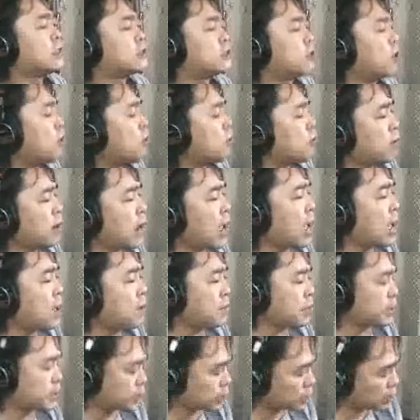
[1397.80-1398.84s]

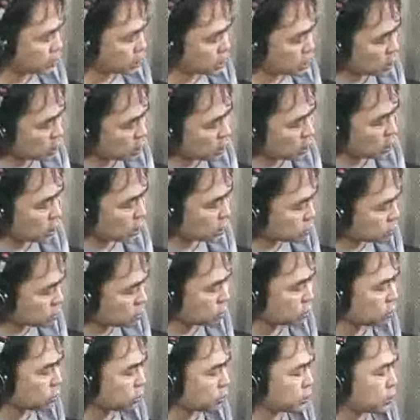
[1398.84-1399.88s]

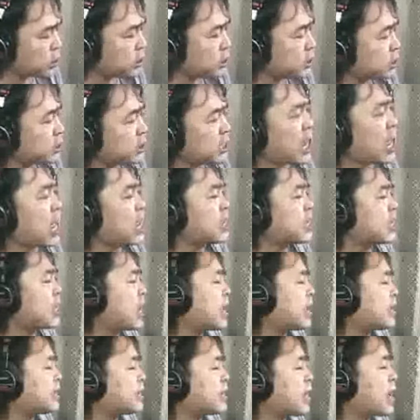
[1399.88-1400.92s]
ドラマティックに
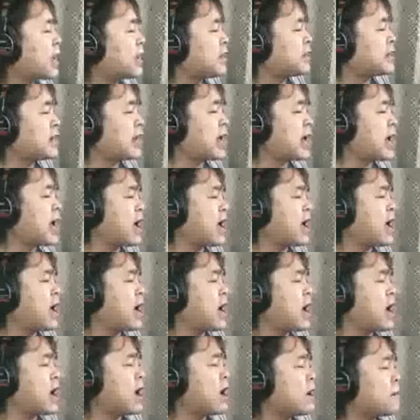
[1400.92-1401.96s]
Say
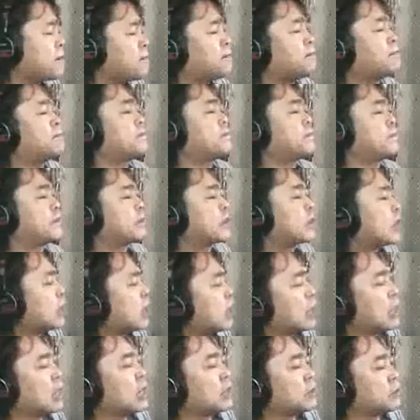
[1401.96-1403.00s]
yeah, love
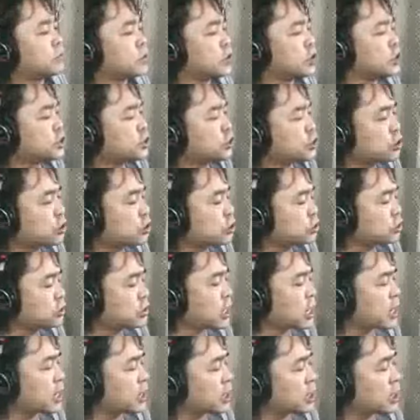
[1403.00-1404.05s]
ミス
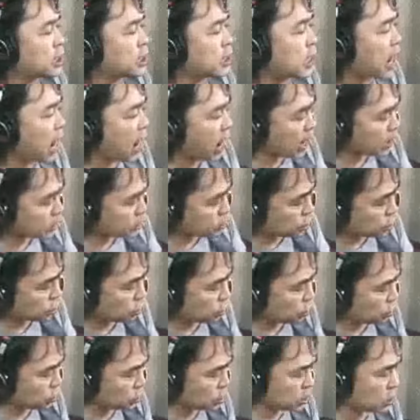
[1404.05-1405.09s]
テリアス
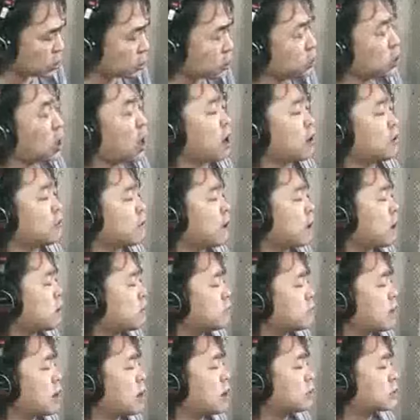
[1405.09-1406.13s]
にそう
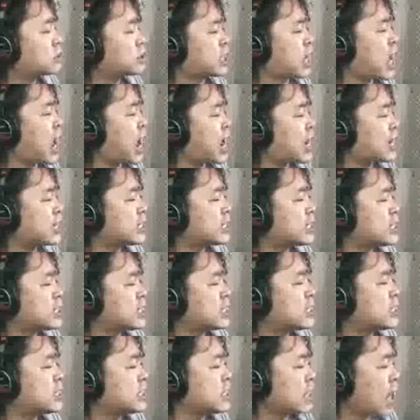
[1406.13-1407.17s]
もさ
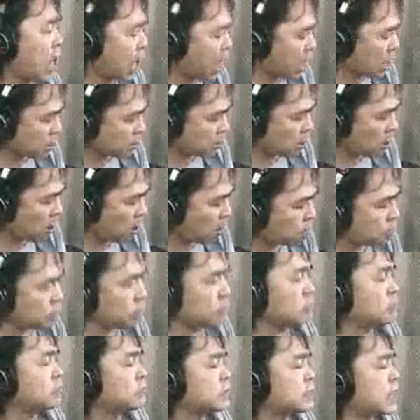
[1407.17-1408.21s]
い
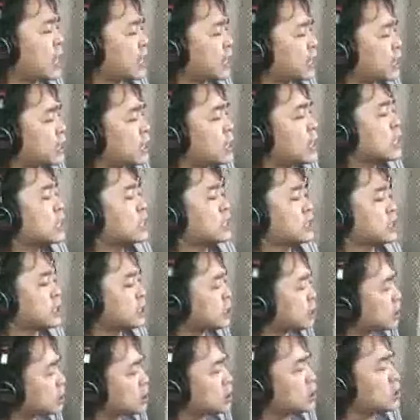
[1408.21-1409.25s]
んなに
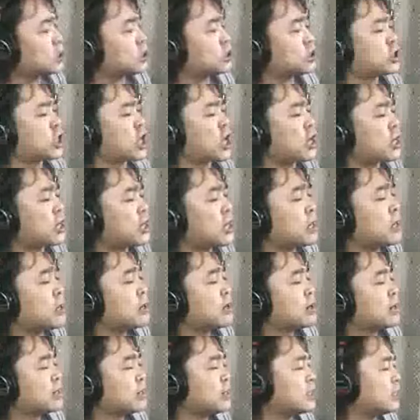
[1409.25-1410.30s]
一緒に
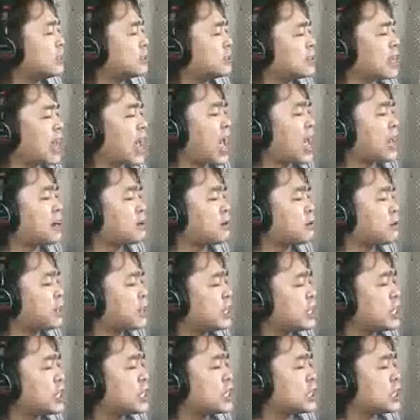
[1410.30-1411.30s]
いたのに